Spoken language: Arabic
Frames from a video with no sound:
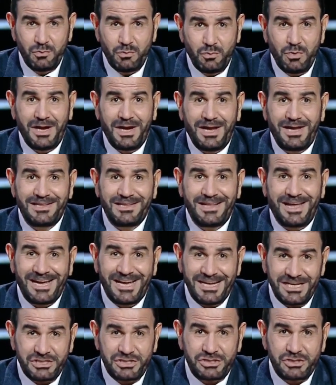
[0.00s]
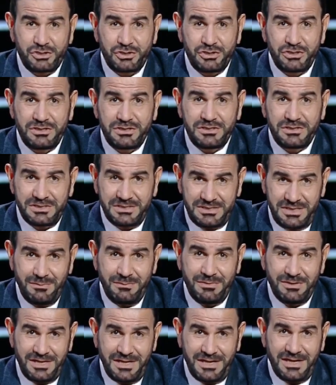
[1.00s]
واحد عاش
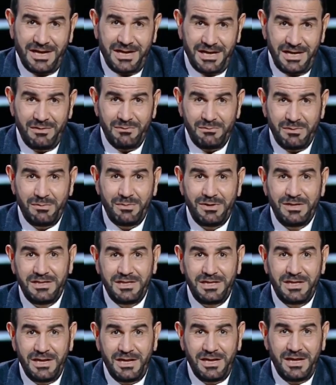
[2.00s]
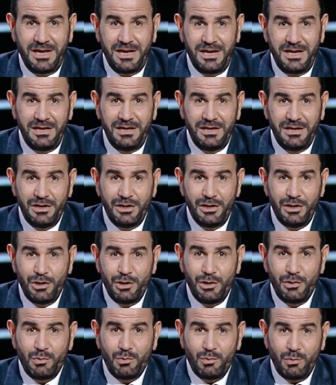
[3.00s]
ثابتا على مبادئ الأهلي
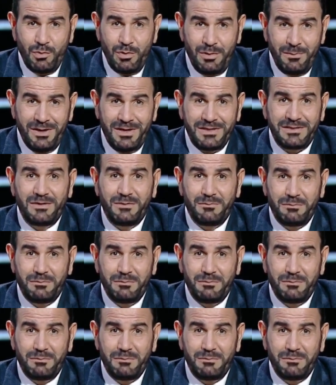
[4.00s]
ومات